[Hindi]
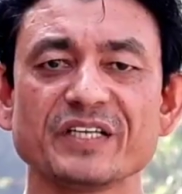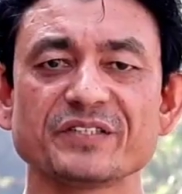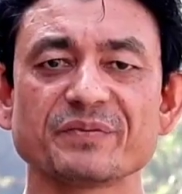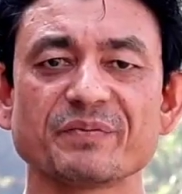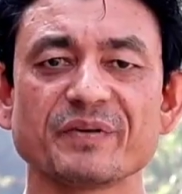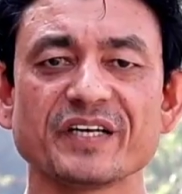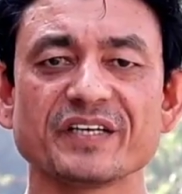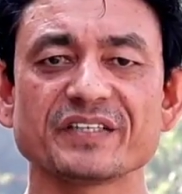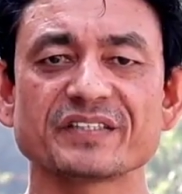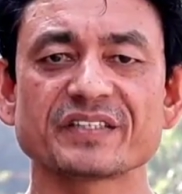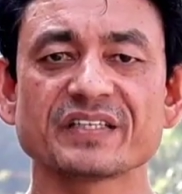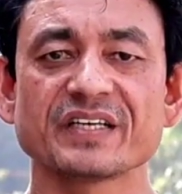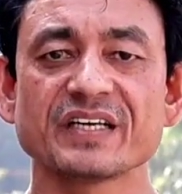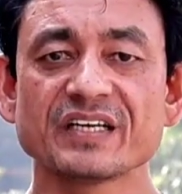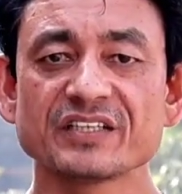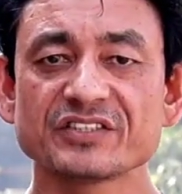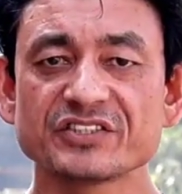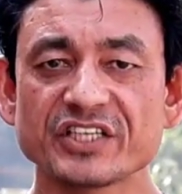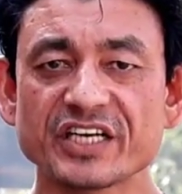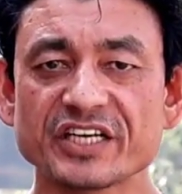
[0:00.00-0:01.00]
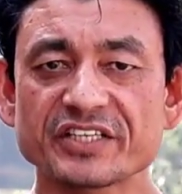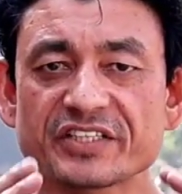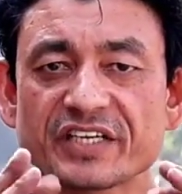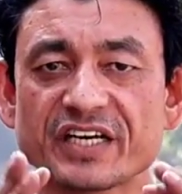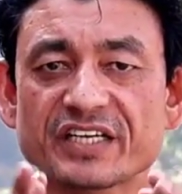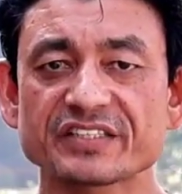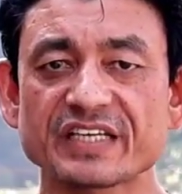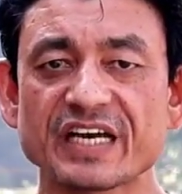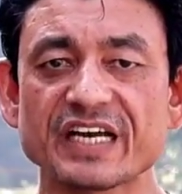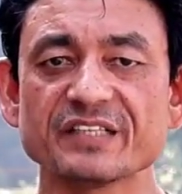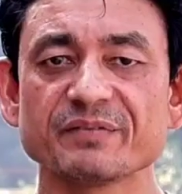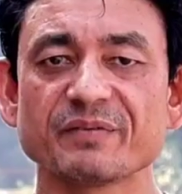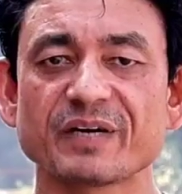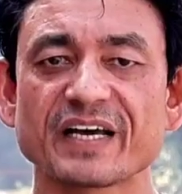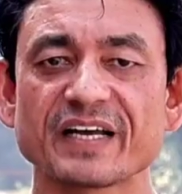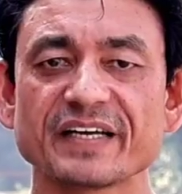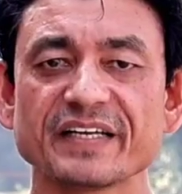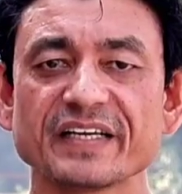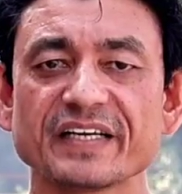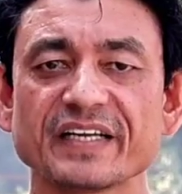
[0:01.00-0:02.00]
बेंच प्रेस चेस्ट का साइज
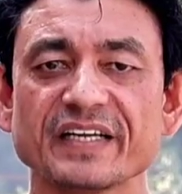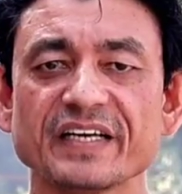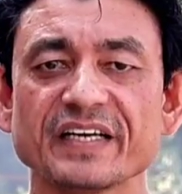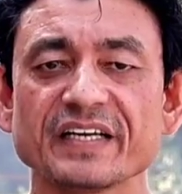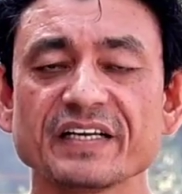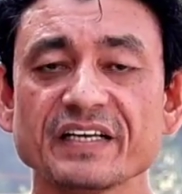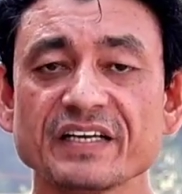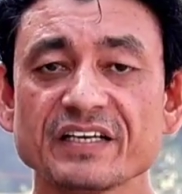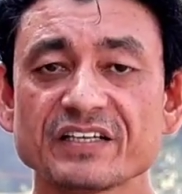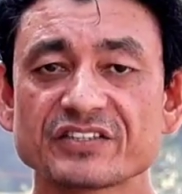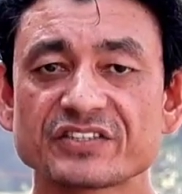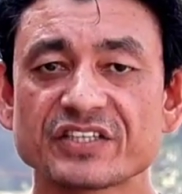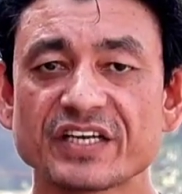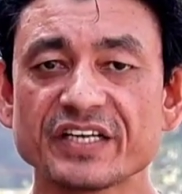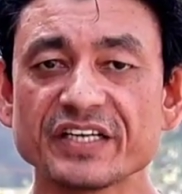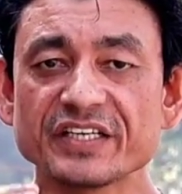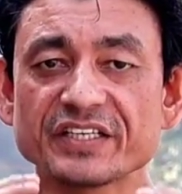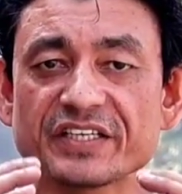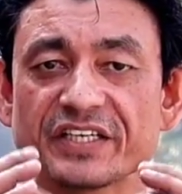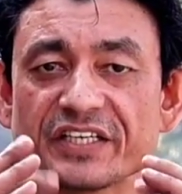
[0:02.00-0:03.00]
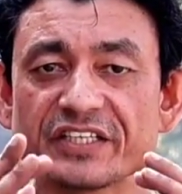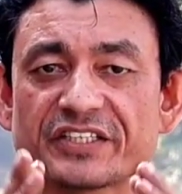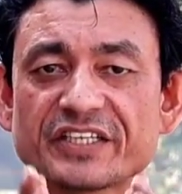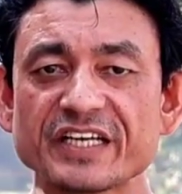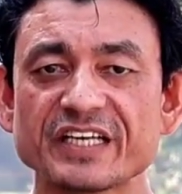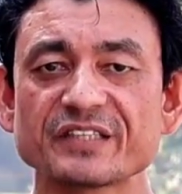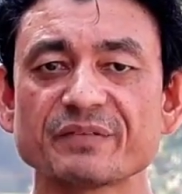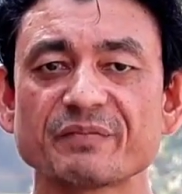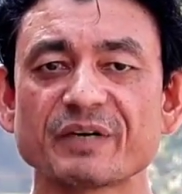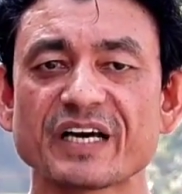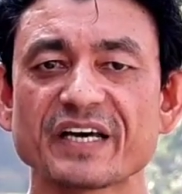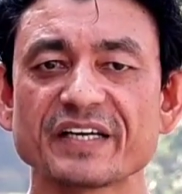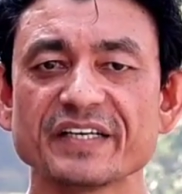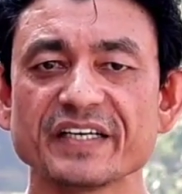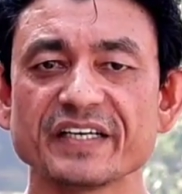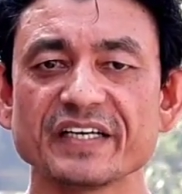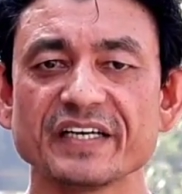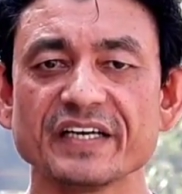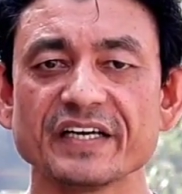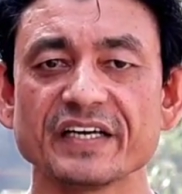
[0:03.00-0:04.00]
बढ़ाने के लिए शरीर की स्ट्रेंथ बढ़ाने
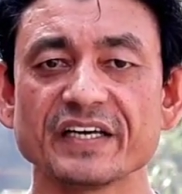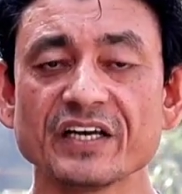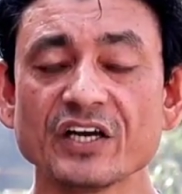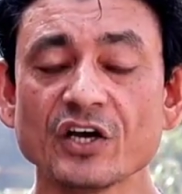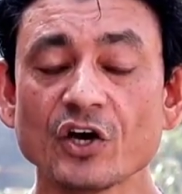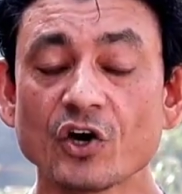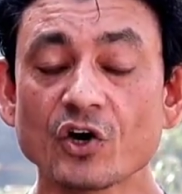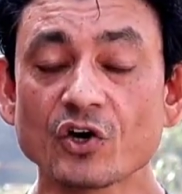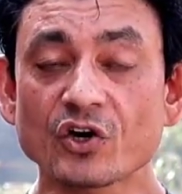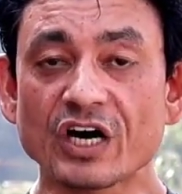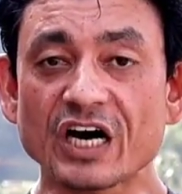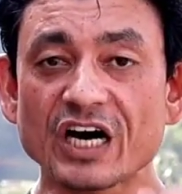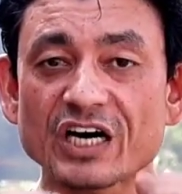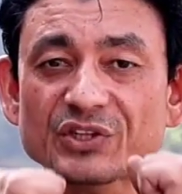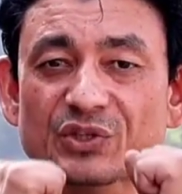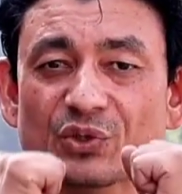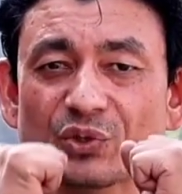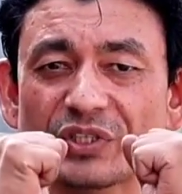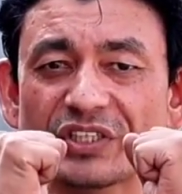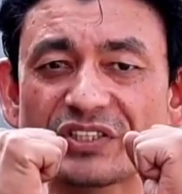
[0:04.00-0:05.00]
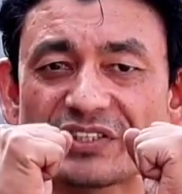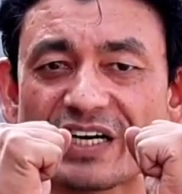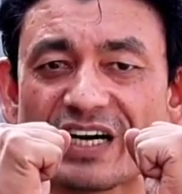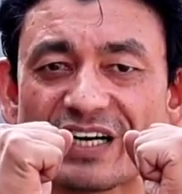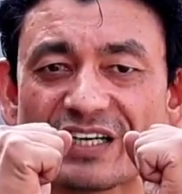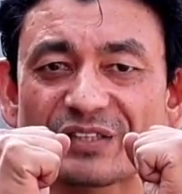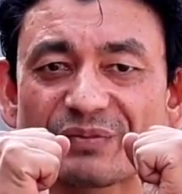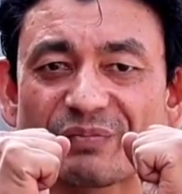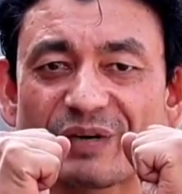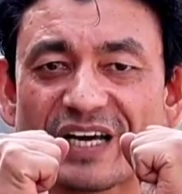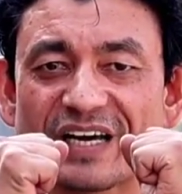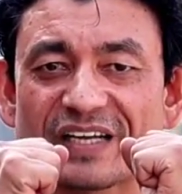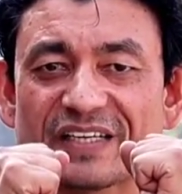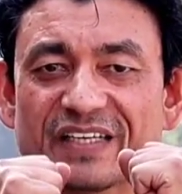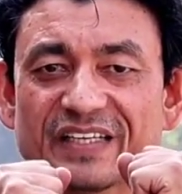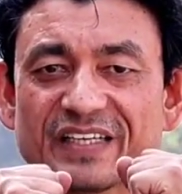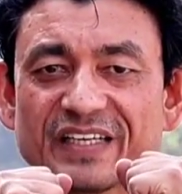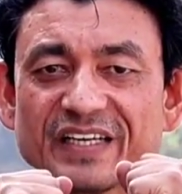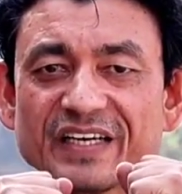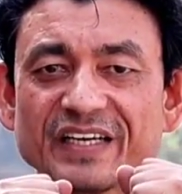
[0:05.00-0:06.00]
के लिए और हाथों की ताकत
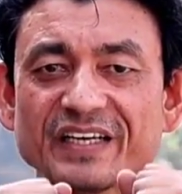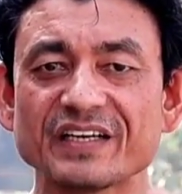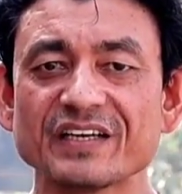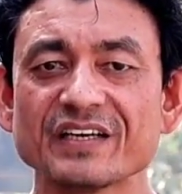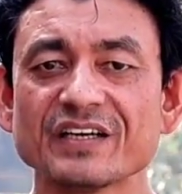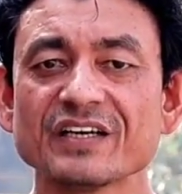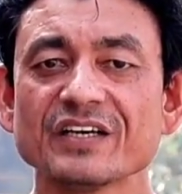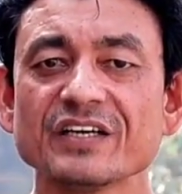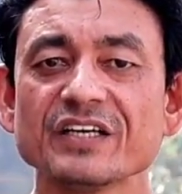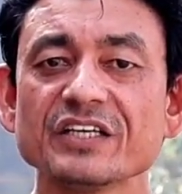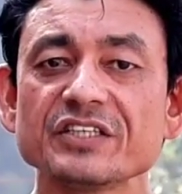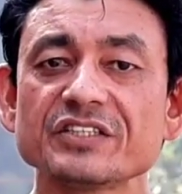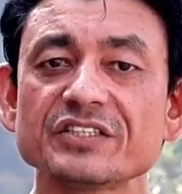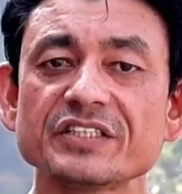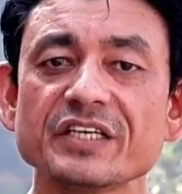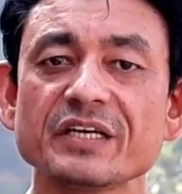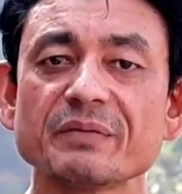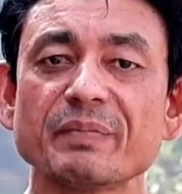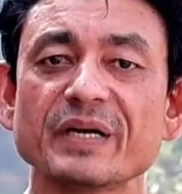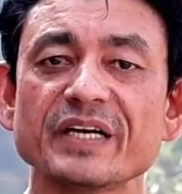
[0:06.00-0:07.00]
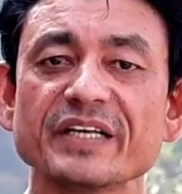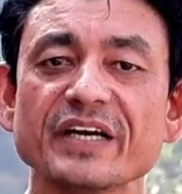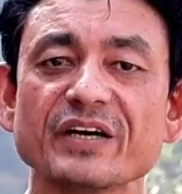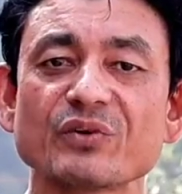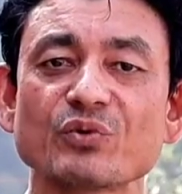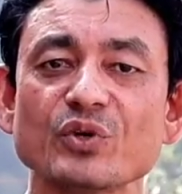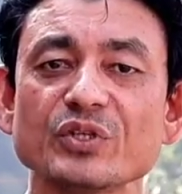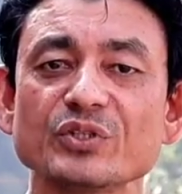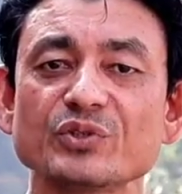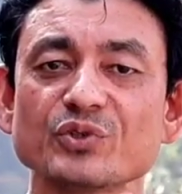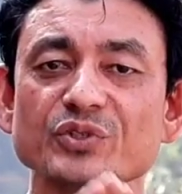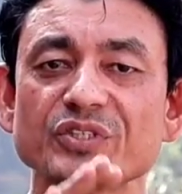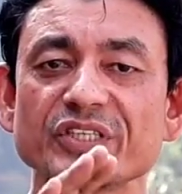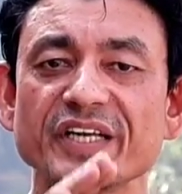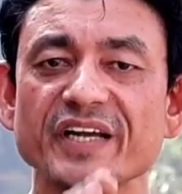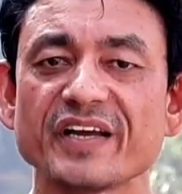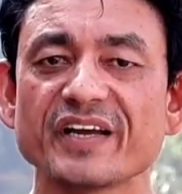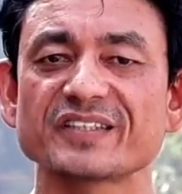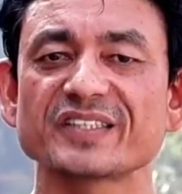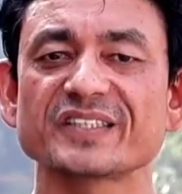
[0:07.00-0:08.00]
बढ़ाने के लिए इससे बढ़िया कोई दूसरी
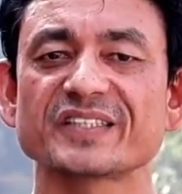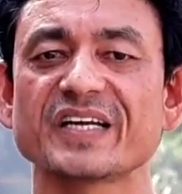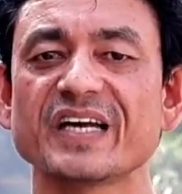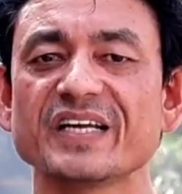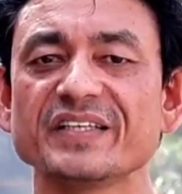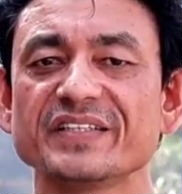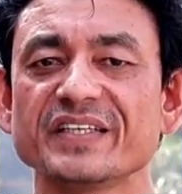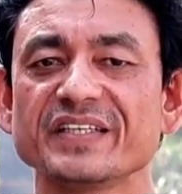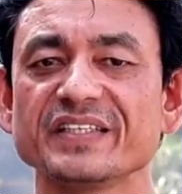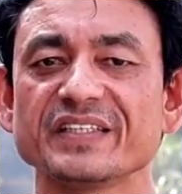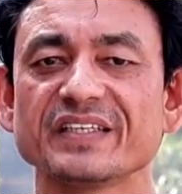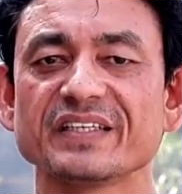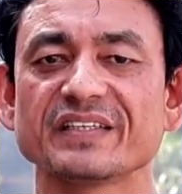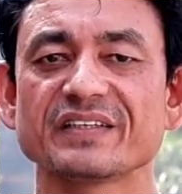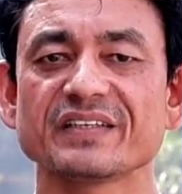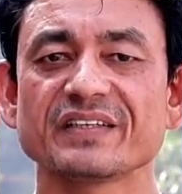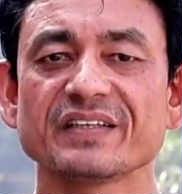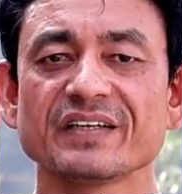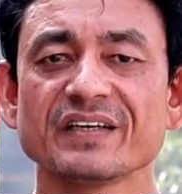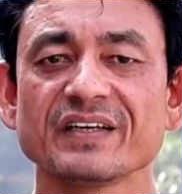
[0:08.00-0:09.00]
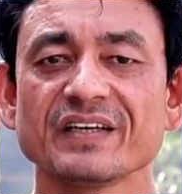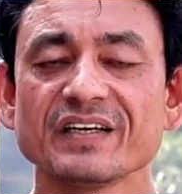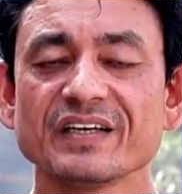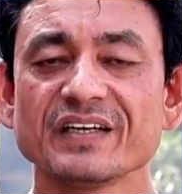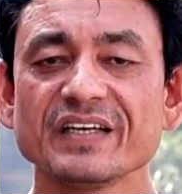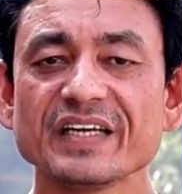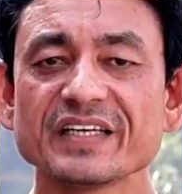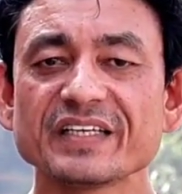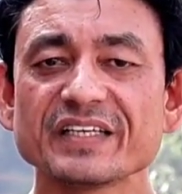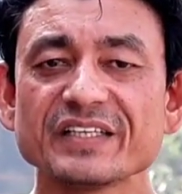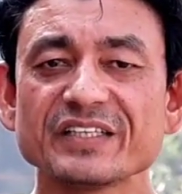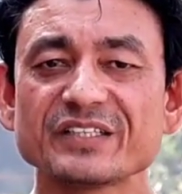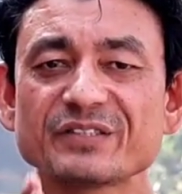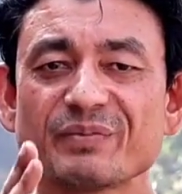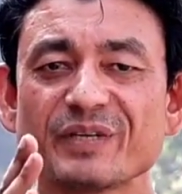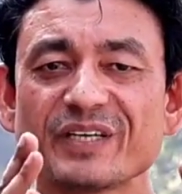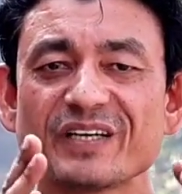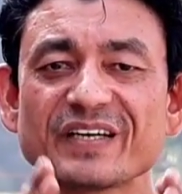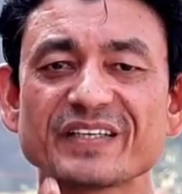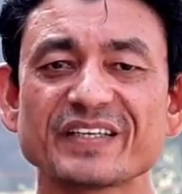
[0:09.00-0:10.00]
एक्सरसाइज नहीं है लेकिन
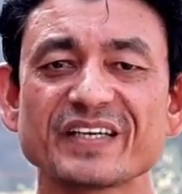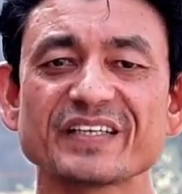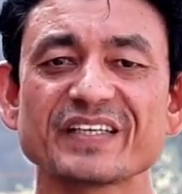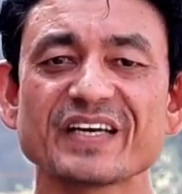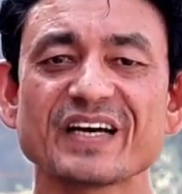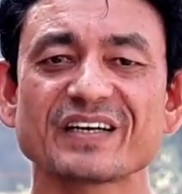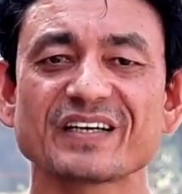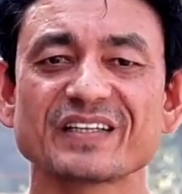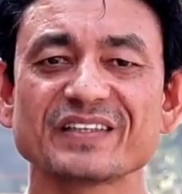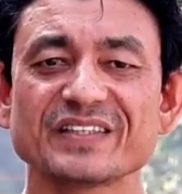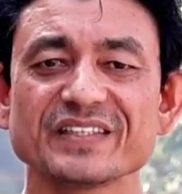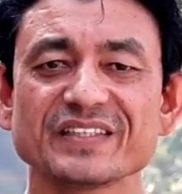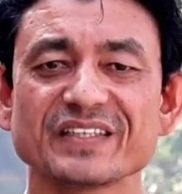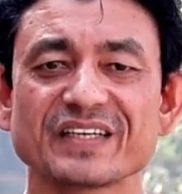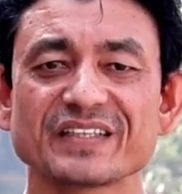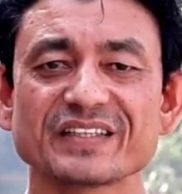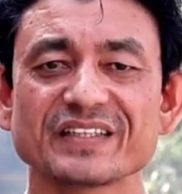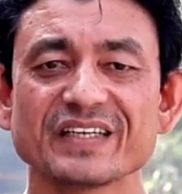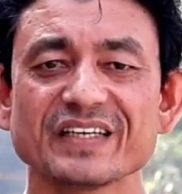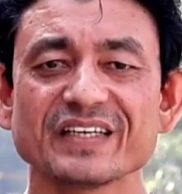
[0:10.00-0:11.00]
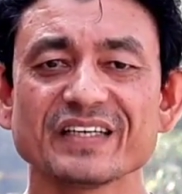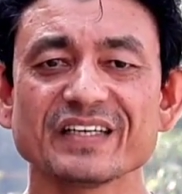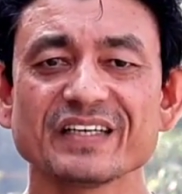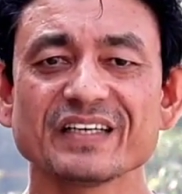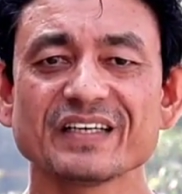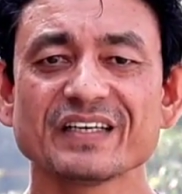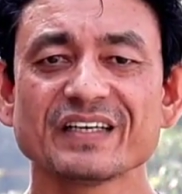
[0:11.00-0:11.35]
इसमें लड़के क्या गलती करते हैं